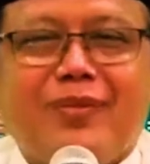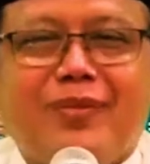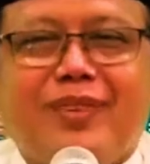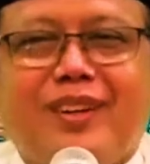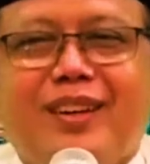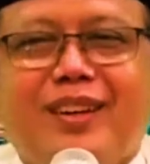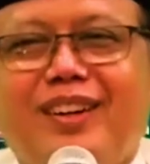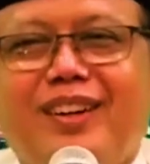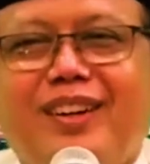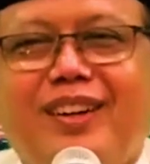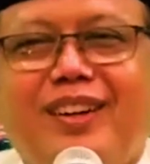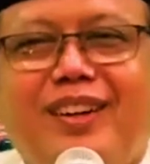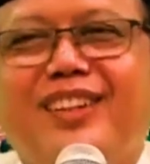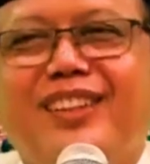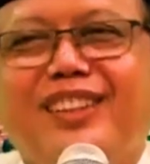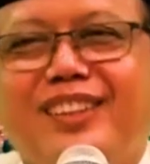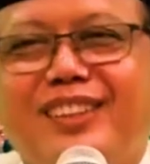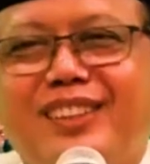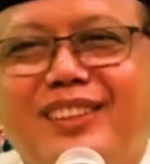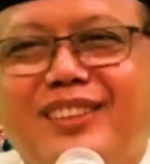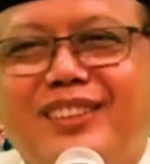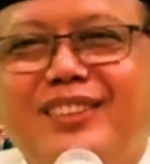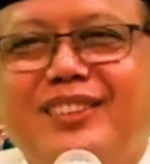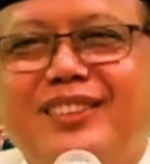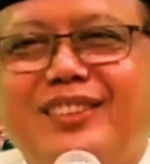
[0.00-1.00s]
Oh,
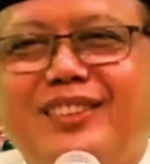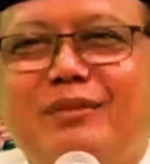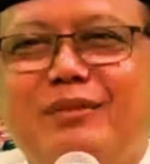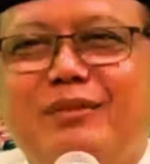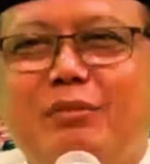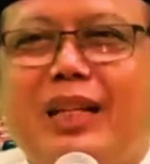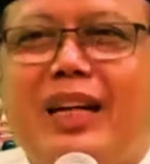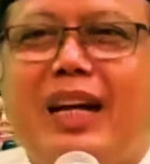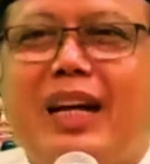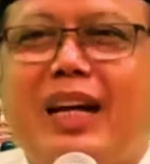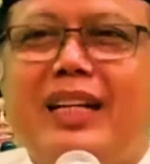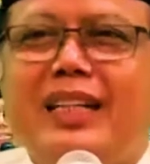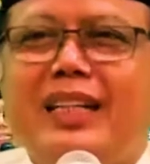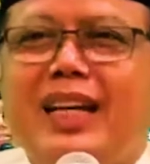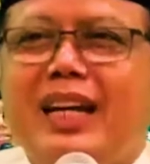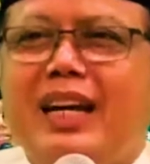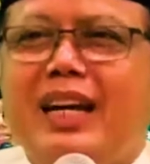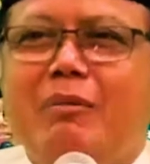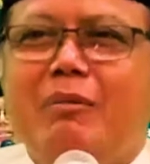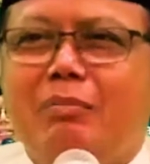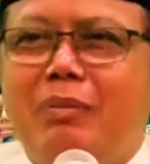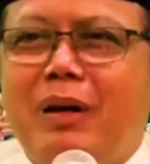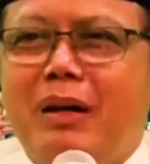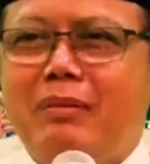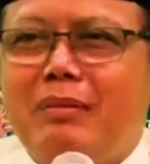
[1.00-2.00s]
gitu. Bekalnya
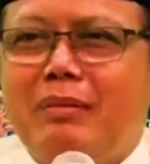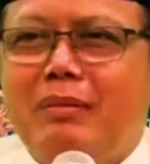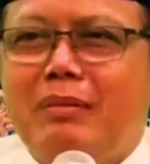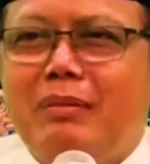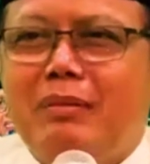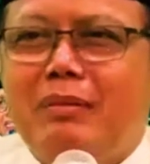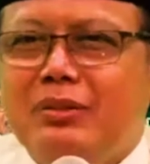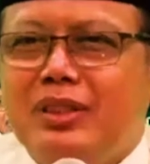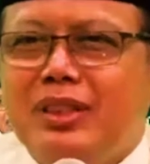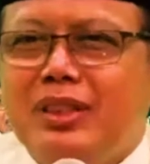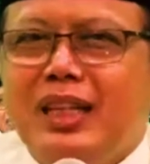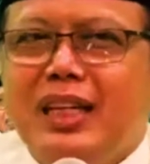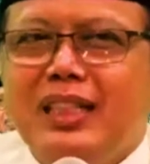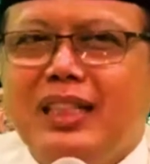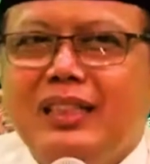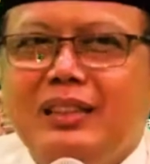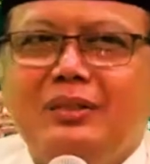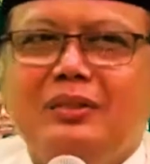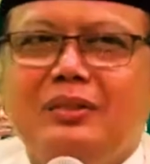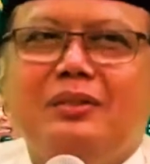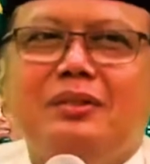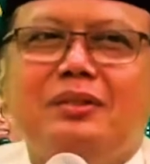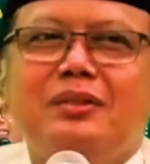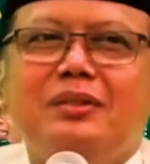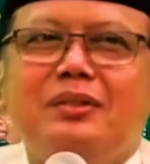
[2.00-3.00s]
apa manusia
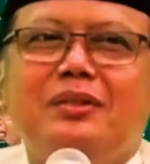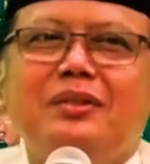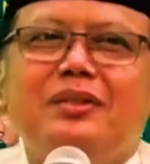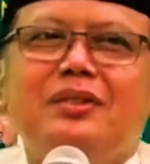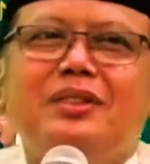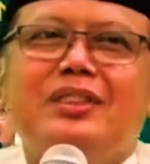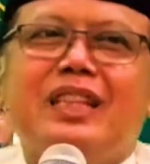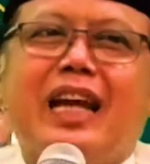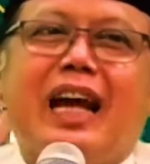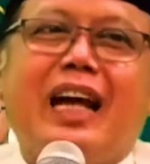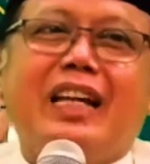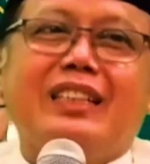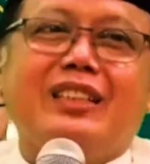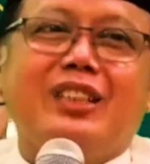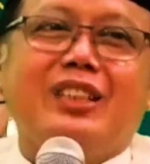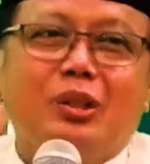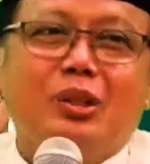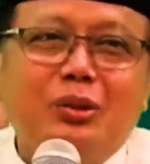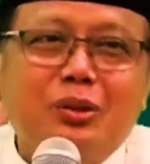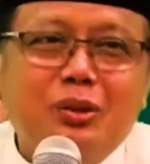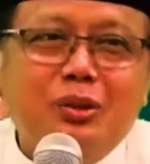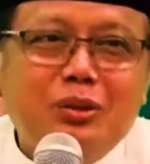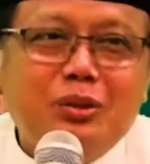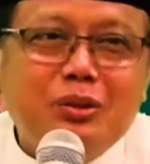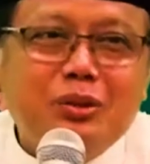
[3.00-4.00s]
itu?
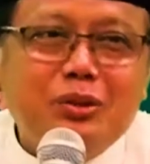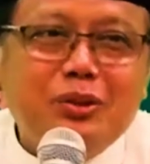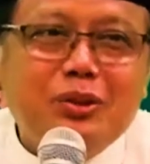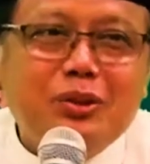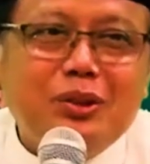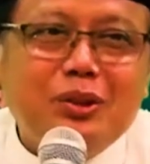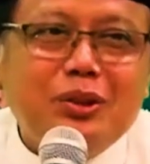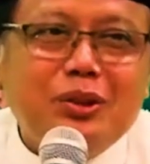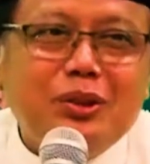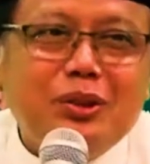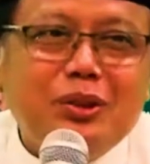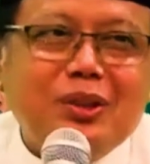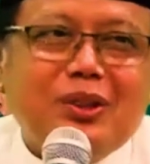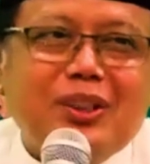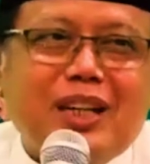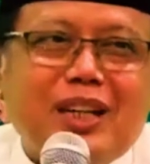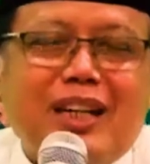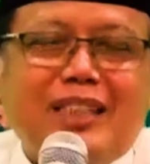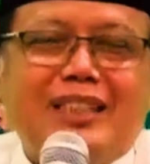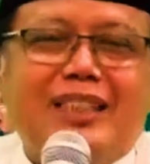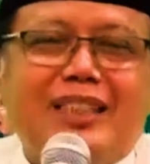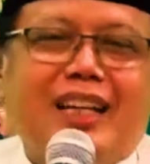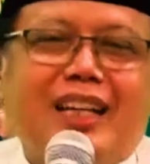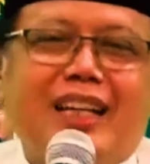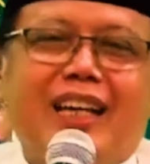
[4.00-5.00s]
Satu
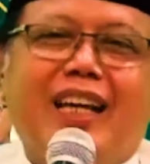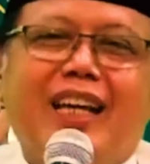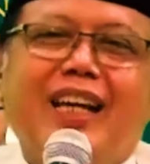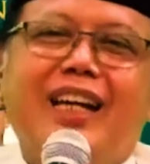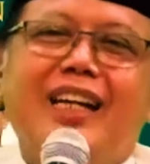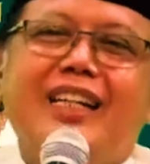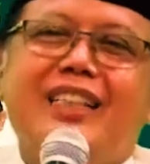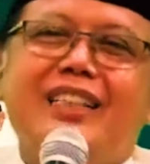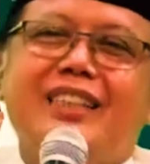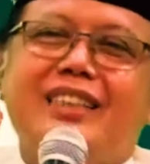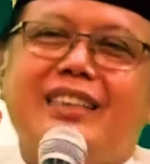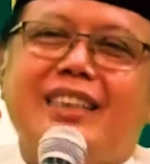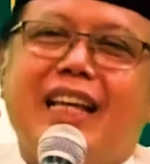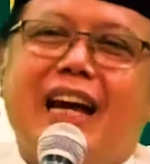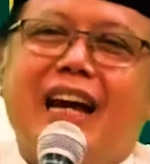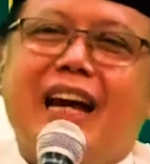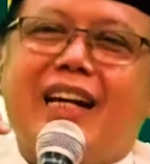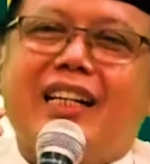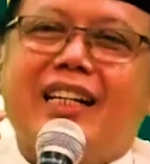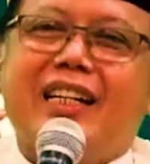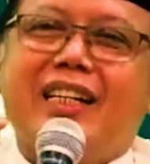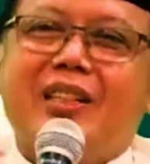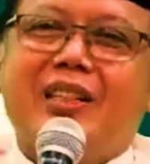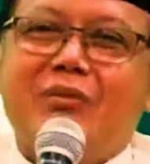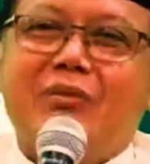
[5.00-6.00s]
adalah
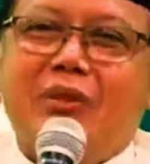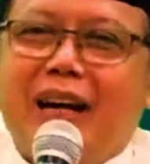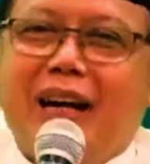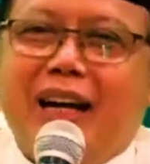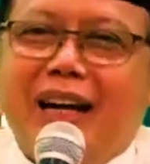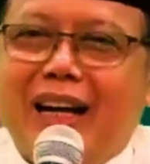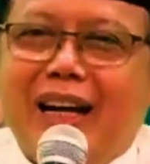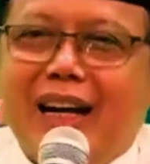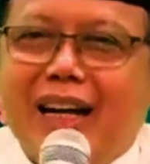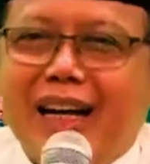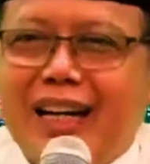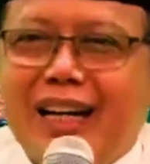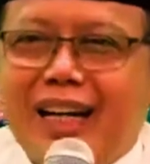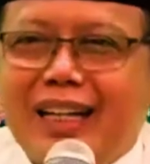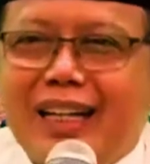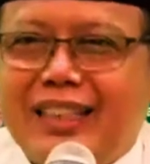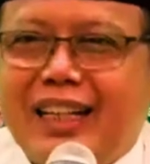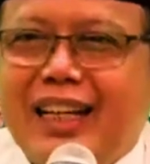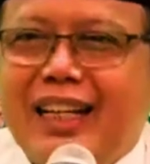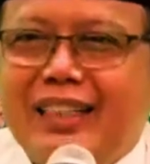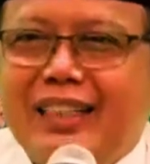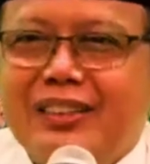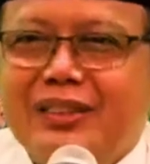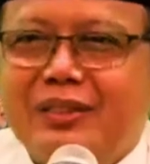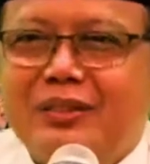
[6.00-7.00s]
takwa.
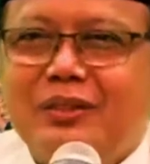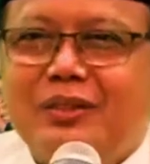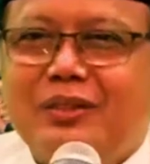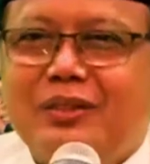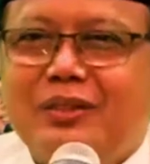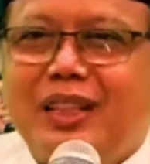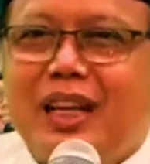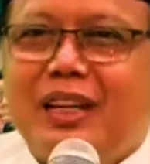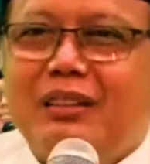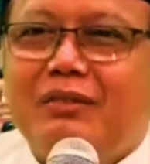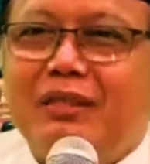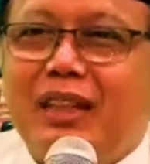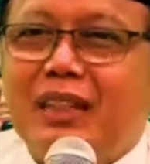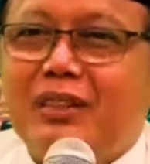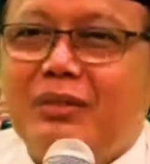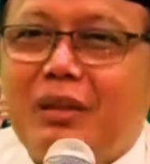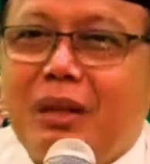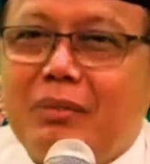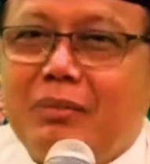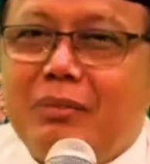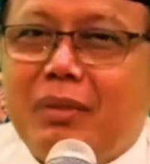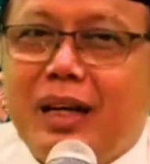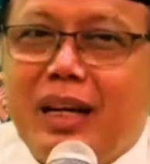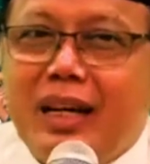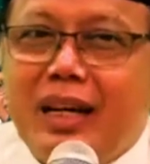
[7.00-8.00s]
Takwa itu
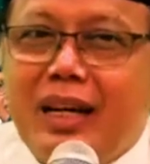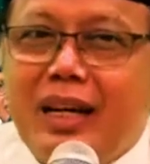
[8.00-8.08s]
apa?